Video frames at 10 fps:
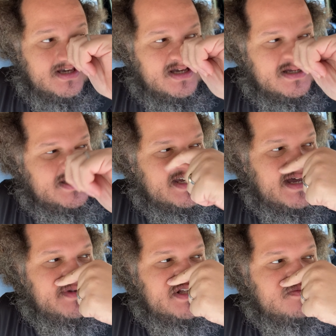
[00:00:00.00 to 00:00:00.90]

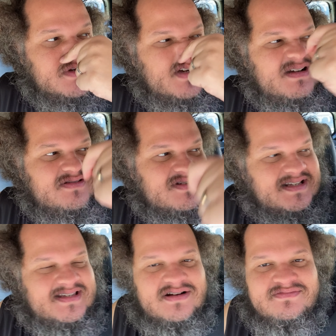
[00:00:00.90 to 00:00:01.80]
Antigamente os programadores
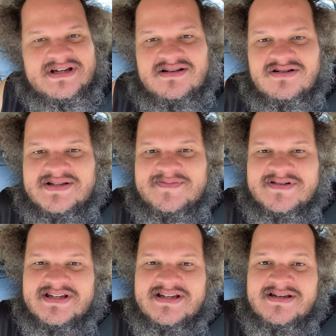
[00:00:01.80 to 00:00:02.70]
eles eram melhores
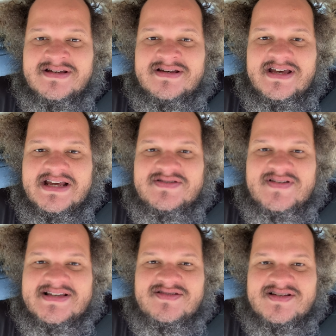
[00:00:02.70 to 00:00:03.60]
porque eles
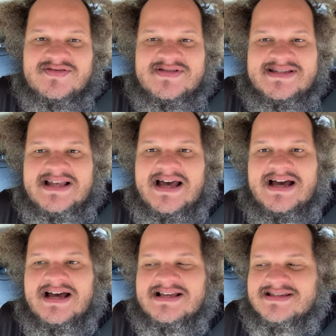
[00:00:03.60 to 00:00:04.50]
faziam as coisas na
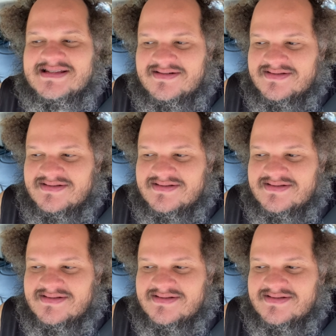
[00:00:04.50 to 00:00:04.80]
raça e tal.